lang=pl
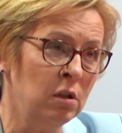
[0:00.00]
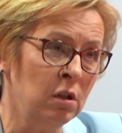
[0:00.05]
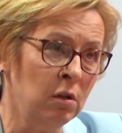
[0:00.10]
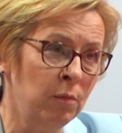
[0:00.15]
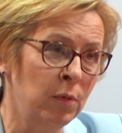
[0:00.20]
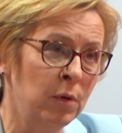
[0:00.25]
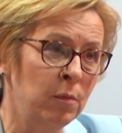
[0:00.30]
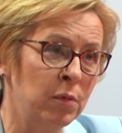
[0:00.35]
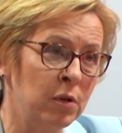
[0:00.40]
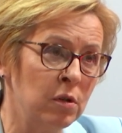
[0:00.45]

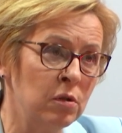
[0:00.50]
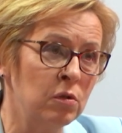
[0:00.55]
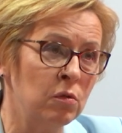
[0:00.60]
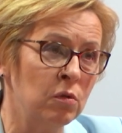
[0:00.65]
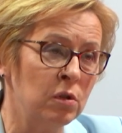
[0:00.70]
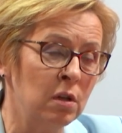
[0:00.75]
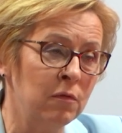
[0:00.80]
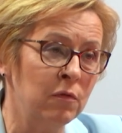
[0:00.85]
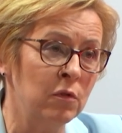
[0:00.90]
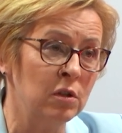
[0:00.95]
To po
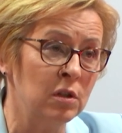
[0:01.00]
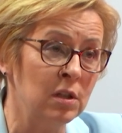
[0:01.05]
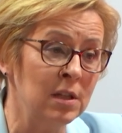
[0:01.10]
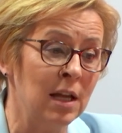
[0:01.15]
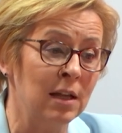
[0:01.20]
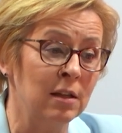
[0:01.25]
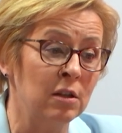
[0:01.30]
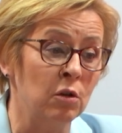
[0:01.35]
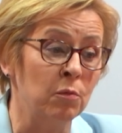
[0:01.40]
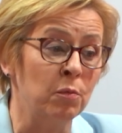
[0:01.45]
prostu dowód
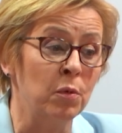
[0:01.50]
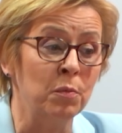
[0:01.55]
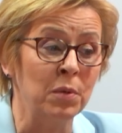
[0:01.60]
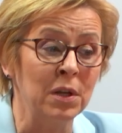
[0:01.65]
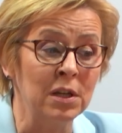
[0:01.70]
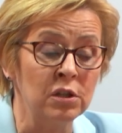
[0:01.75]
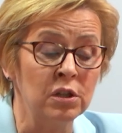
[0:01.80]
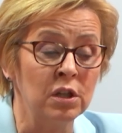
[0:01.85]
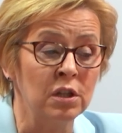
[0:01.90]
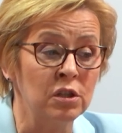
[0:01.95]
na to, po
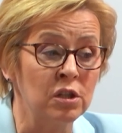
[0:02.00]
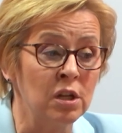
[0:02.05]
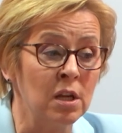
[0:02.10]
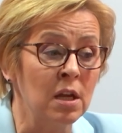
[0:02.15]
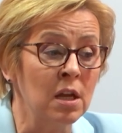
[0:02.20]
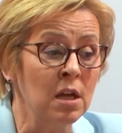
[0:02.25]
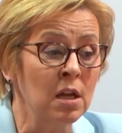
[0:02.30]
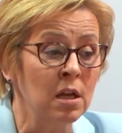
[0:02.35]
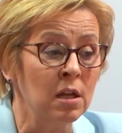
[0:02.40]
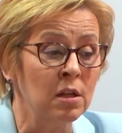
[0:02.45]
pierwsze,
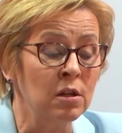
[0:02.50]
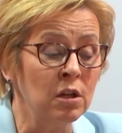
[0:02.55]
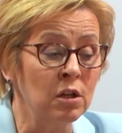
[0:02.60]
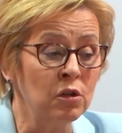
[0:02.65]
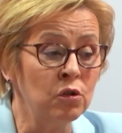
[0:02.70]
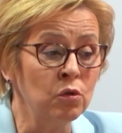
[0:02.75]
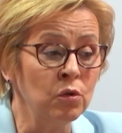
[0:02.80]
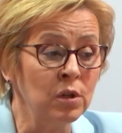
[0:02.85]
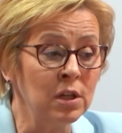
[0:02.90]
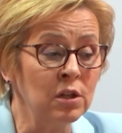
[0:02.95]
że
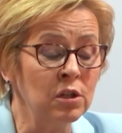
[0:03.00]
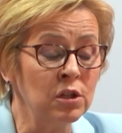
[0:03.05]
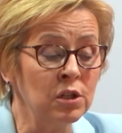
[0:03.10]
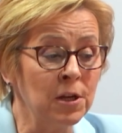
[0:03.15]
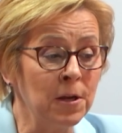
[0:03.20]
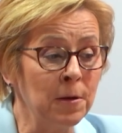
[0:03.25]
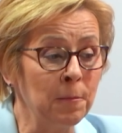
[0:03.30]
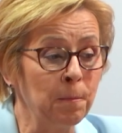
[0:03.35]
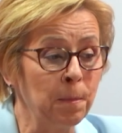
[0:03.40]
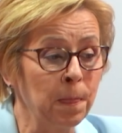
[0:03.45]
nie czuje
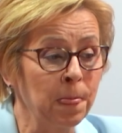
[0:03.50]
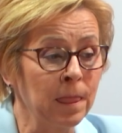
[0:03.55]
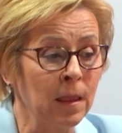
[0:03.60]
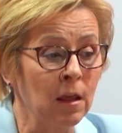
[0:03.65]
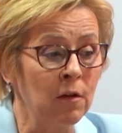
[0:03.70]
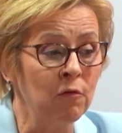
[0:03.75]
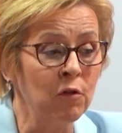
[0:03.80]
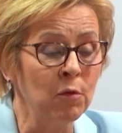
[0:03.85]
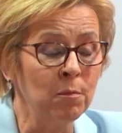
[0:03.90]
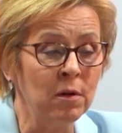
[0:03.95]
się
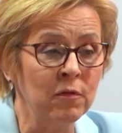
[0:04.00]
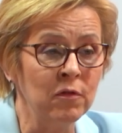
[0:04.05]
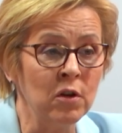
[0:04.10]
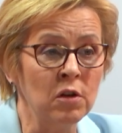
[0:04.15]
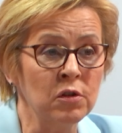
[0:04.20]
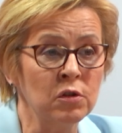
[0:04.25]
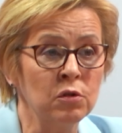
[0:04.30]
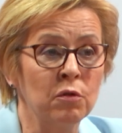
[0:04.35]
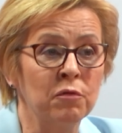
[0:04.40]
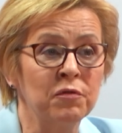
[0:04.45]
w
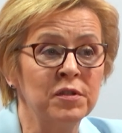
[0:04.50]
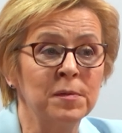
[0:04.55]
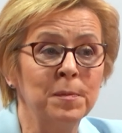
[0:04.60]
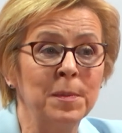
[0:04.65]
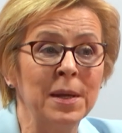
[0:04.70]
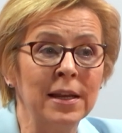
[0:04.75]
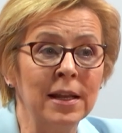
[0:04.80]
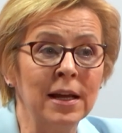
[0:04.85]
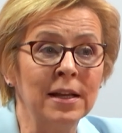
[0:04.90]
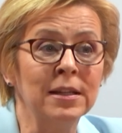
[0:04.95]
obowiązku
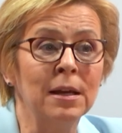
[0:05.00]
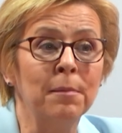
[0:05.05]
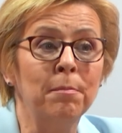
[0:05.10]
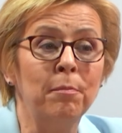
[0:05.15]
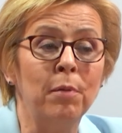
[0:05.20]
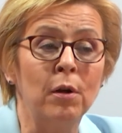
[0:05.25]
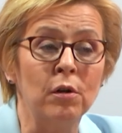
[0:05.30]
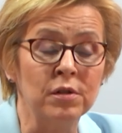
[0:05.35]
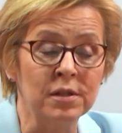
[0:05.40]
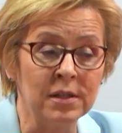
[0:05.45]
wspierania
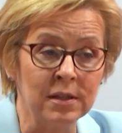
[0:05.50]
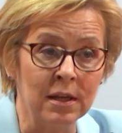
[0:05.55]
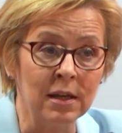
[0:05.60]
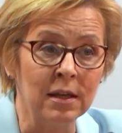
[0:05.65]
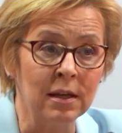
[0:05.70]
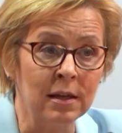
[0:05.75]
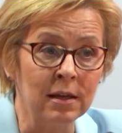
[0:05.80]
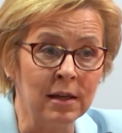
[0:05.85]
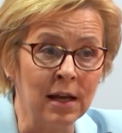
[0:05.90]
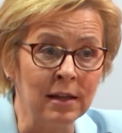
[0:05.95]

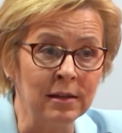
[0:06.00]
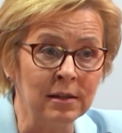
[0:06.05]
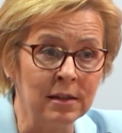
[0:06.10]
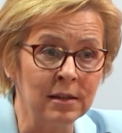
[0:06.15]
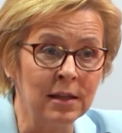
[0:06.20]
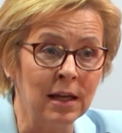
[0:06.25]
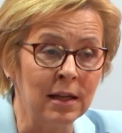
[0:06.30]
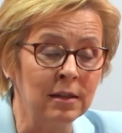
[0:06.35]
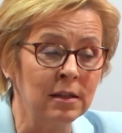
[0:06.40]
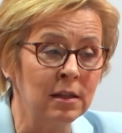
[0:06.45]
polskiej
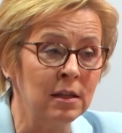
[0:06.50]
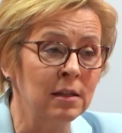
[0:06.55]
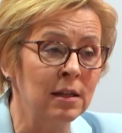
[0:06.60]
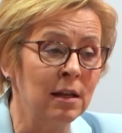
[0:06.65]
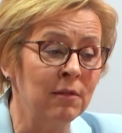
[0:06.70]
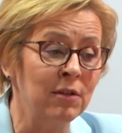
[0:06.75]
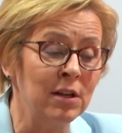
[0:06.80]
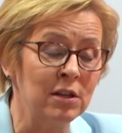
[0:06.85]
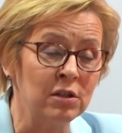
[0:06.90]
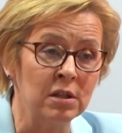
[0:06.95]
kandydatki
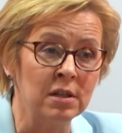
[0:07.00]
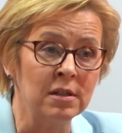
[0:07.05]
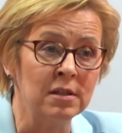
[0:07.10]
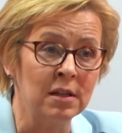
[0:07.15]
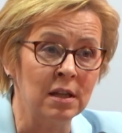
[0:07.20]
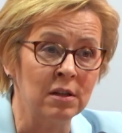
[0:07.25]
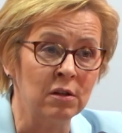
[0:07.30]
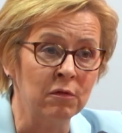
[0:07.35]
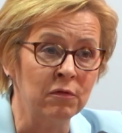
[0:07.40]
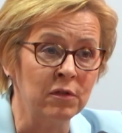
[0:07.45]
na ważne
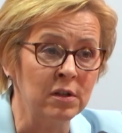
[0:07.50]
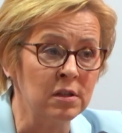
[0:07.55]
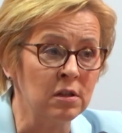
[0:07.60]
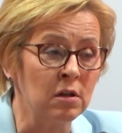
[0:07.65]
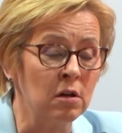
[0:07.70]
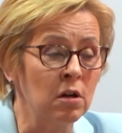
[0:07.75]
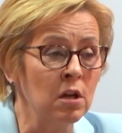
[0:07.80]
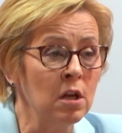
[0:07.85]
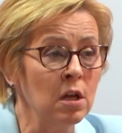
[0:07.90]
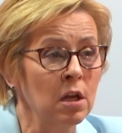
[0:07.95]

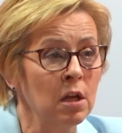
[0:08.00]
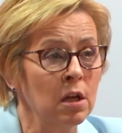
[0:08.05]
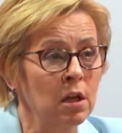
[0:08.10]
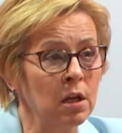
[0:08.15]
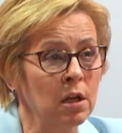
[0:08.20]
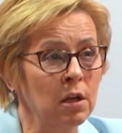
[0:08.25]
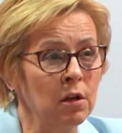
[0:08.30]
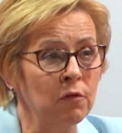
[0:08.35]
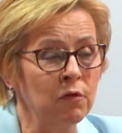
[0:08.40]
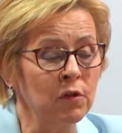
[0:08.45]
stanowisko
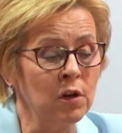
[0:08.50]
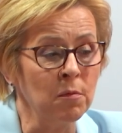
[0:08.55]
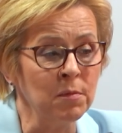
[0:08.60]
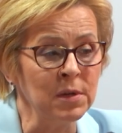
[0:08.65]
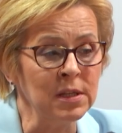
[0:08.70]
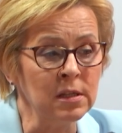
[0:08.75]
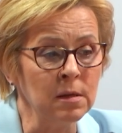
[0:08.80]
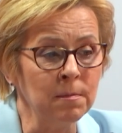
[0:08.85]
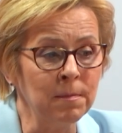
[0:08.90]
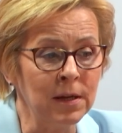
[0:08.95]
w
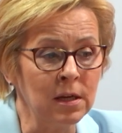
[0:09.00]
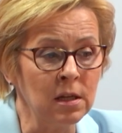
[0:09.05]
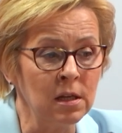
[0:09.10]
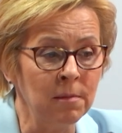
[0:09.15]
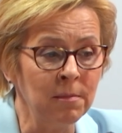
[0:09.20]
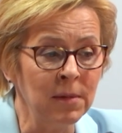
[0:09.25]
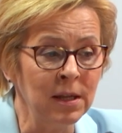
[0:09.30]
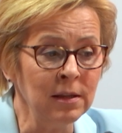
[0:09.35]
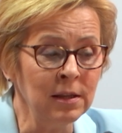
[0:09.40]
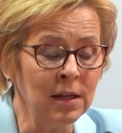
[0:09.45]
komisji
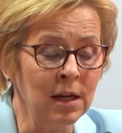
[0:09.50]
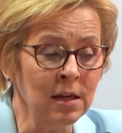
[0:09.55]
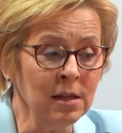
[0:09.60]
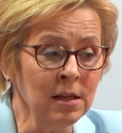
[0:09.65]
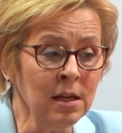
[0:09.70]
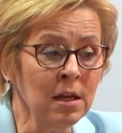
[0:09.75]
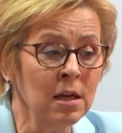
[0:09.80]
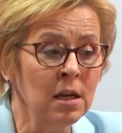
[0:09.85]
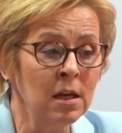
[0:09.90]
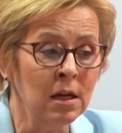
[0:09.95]

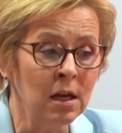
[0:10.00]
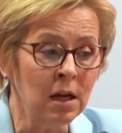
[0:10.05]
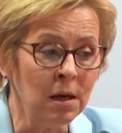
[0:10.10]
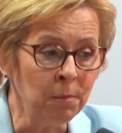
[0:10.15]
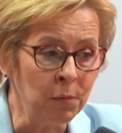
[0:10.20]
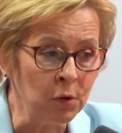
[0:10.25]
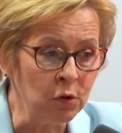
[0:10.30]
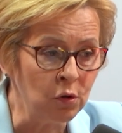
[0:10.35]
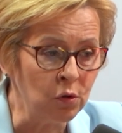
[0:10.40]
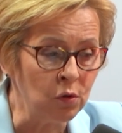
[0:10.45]
parlamentarnej,
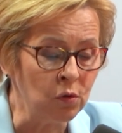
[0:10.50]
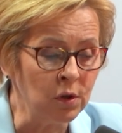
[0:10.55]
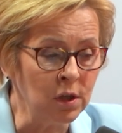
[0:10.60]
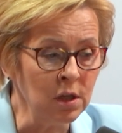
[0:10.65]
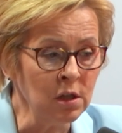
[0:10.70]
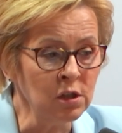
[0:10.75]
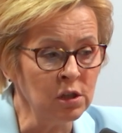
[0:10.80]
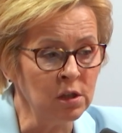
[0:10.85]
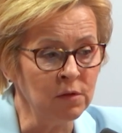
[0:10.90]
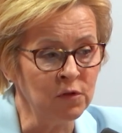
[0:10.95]
a po
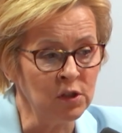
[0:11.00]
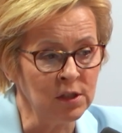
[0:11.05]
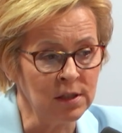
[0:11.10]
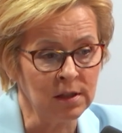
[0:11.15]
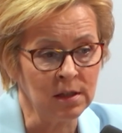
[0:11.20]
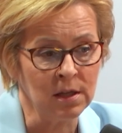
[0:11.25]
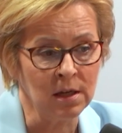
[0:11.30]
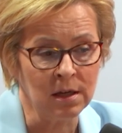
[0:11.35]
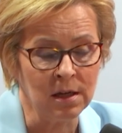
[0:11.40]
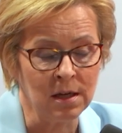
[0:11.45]
drugie, że
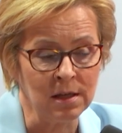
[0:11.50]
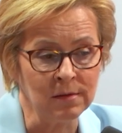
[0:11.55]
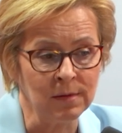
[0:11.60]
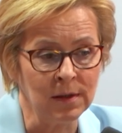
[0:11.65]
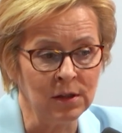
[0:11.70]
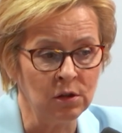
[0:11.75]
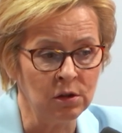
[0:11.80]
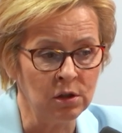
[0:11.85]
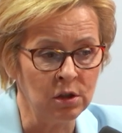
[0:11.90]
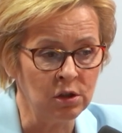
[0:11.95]
wszystkie
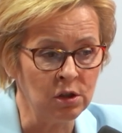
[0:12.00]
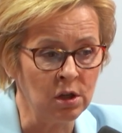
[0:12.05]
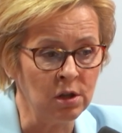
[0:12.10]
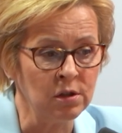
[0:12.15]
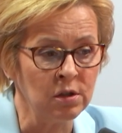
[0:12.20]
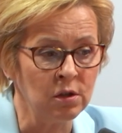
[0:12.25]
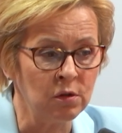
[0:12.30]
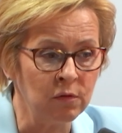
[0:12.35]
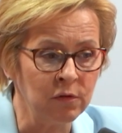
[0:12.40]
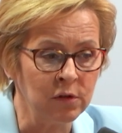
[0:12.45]
hasła
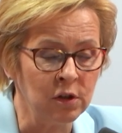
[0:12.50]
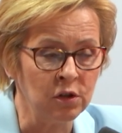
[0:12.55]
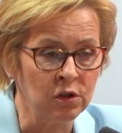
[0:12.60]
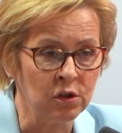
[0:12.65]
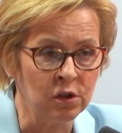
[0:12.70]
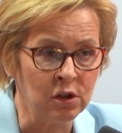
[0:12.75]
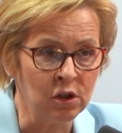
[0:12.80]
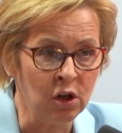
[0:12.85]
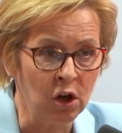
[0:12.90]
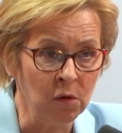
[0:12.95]
dotyczące
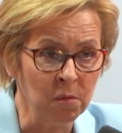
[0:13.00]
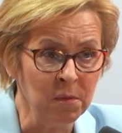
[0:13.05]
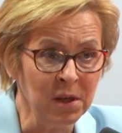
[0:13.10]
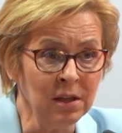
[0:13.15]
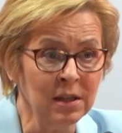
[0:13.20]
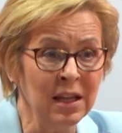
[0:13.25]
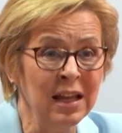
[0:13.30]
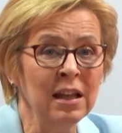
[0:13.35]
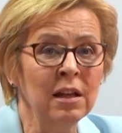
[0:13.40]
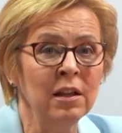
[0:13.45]
równości
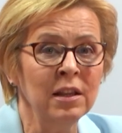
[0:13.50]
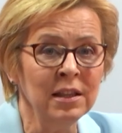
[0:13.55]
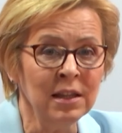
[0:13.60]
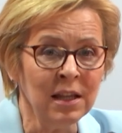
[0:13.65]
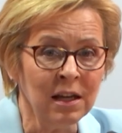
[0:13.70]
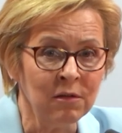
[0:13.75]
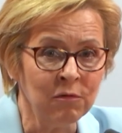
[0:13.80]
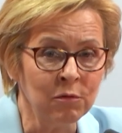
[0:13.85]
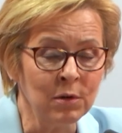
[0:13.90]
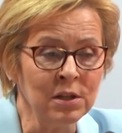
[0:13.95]
kobiet
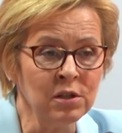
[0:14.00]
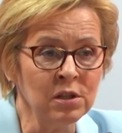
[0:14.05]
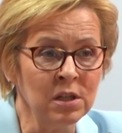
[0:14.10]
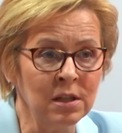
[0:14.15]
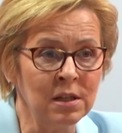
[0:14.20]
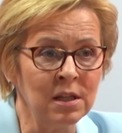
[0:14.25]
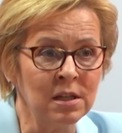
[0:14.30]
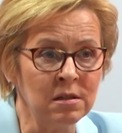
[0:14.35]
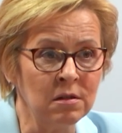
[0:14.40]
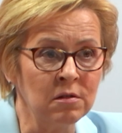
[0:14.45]
tak
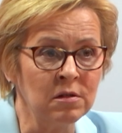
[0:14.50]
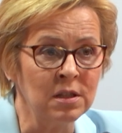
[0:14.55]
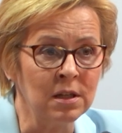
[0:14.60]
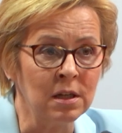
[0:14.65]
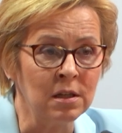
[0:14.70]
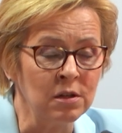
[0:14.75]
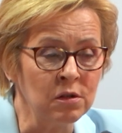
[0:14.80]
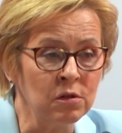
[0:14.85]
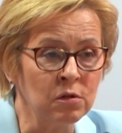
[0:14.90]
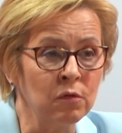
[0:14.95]
właśnie dla
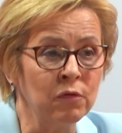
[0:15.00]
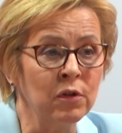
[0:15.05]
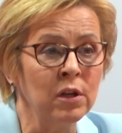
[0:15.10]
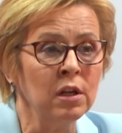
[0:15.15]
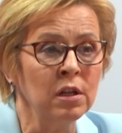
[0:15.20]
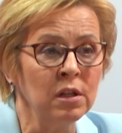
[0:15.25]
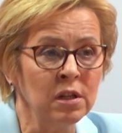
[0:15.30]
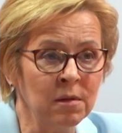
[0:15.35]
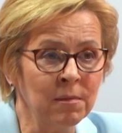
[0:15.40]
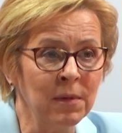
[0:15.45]
socjalistów
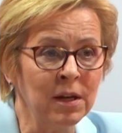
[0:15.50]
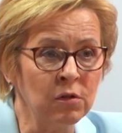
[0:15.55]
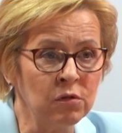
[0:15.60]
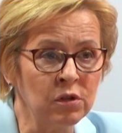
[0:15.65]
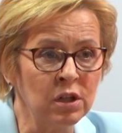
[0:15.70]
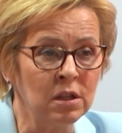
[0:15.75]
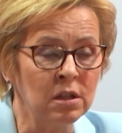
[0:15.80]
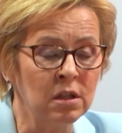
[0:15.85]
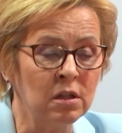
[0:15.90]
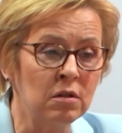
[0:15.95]
nie
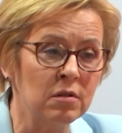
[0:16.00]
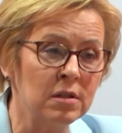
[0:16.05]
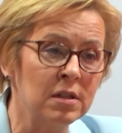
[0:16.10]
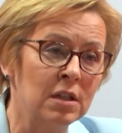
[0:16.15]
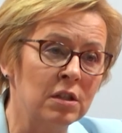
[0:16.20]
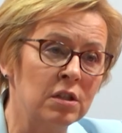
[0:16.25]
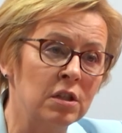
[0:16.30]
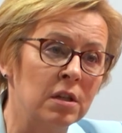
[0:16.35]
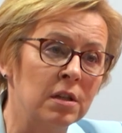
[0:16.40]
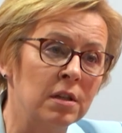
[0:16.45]
mają żadnego
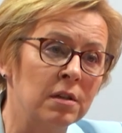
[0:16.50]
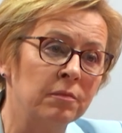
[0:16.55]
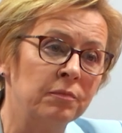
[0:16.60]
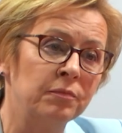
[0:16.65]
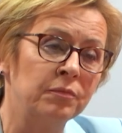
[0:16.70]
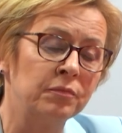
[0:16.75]
znaczenia.